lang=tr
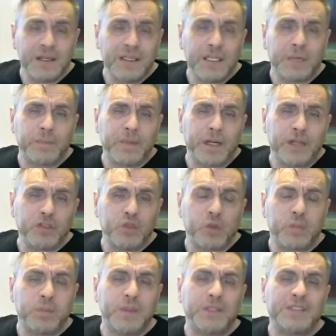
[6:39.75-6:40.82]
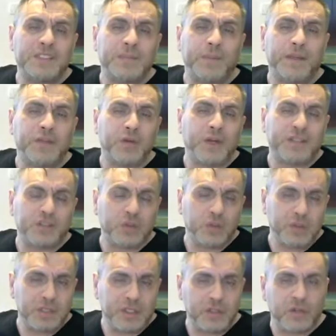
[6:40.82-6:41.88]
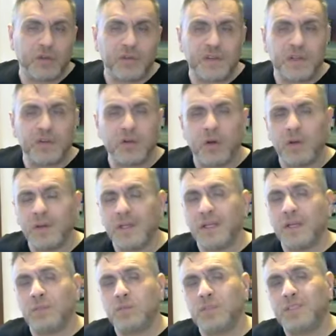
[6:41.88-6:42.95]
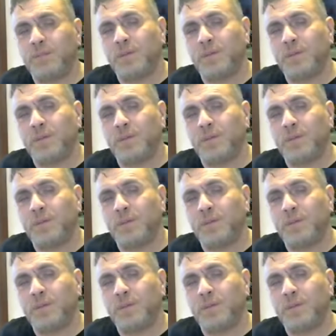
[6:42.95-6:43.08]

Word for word: yapılan çok büyük spekülasyonları gösteriyor. Bu